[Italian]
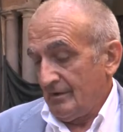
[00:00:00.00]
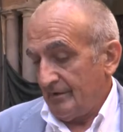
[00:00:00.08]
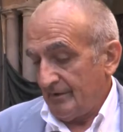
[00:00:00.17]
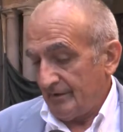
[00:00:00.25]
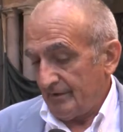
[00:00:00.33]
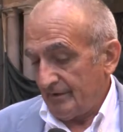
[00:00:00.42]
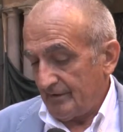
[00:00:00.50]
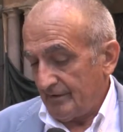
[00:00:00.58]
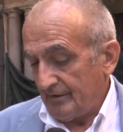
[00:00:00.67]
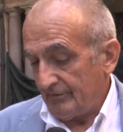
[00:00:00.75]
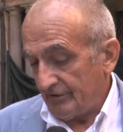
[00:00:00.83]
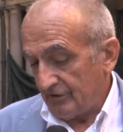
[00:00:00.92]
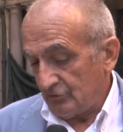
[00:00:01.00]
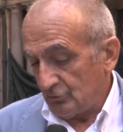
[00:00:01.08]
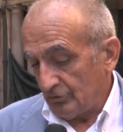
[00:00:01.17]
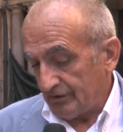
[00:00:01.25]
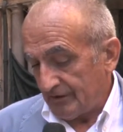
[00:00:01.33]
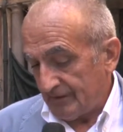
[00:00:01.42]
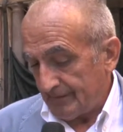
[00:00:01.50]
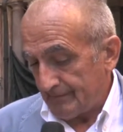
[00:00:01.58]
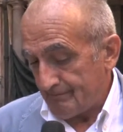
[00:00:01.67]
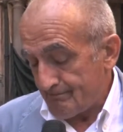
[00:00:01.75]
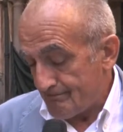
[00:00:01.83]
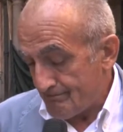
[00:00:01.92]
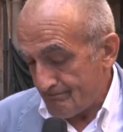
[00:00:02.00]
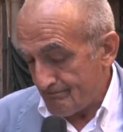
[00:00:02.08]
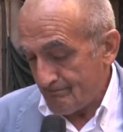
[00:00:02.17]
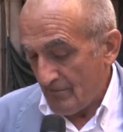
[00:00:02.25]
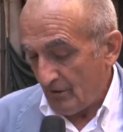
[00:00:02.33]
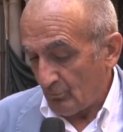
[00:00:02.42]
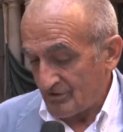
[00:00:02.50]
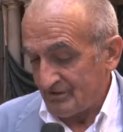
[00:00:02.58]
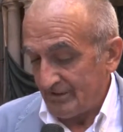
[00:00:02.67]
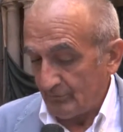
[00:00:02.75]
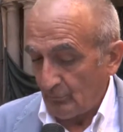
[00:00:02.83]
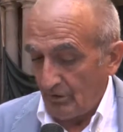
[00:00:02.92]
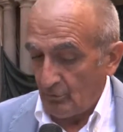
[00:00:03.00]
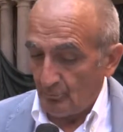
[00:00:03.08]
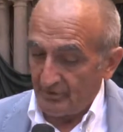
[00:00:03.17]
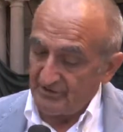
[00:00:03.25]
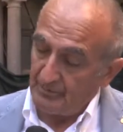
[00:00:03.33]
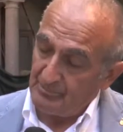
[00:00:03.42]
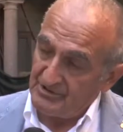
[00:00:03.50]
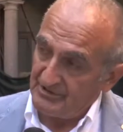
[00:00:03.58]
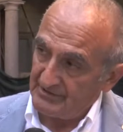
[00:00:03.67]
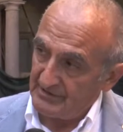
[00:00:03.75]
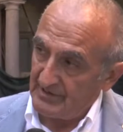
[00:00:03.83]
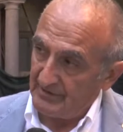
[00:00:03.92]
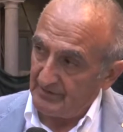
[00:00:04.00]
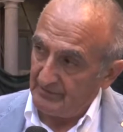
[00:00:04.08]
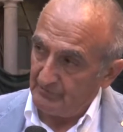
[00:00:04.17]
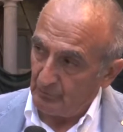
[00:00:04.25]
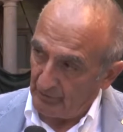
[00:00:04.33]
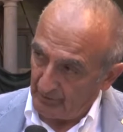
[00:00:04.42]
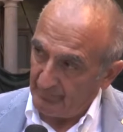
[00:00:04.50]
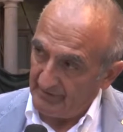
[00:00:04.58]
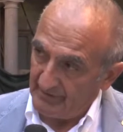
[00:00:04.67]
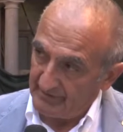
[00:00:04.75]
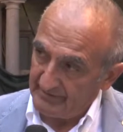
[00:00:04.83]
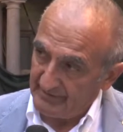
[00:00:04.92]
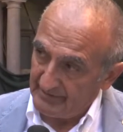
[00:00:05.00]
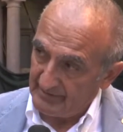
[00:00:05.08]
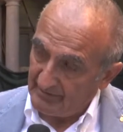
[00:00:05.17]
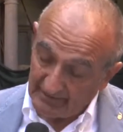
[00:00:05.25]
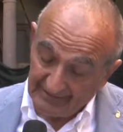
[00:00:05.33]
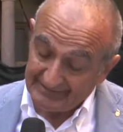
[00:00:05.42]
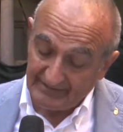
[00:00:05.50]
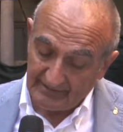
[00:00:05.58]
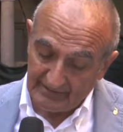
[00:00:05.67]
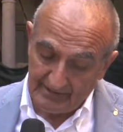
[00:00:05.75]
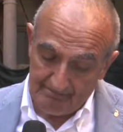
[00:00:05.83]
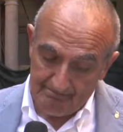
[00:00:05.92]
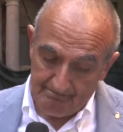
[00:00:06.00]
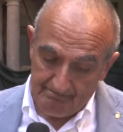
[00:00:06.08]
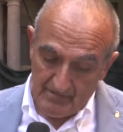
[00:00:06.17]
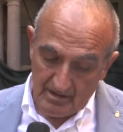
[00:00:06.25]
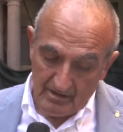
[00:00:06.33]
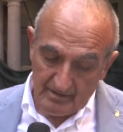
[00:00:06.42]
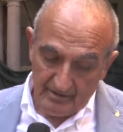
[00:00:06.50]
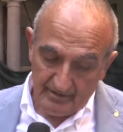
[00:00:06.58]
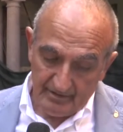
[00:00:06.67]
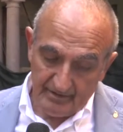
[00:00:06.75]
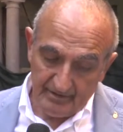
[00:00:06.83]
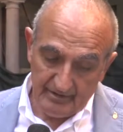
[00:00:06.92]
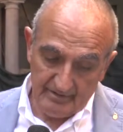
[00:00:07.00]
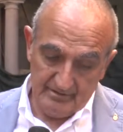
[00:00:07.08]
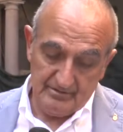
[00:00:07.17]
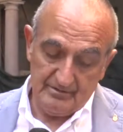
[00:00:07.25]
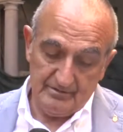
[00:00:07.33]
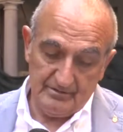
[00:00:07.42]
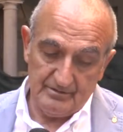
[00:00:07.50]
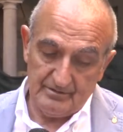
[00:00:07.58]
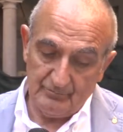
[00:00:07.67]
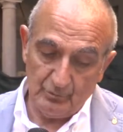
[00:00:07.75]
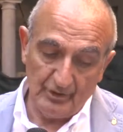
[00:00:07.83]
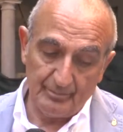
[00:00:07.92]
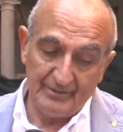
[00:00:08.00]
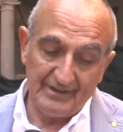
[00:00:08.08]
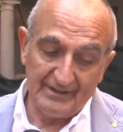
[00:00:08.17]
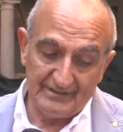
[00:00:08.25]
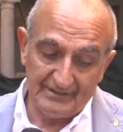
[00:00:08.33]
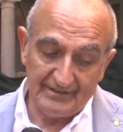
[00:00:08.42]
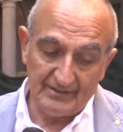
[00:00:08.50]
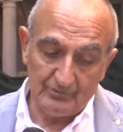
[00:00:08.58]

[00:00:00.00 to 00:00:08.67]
Eh, evento che quest'anno ha come tema centrale il voler bene alla terra, alla terra e voler bene alla terra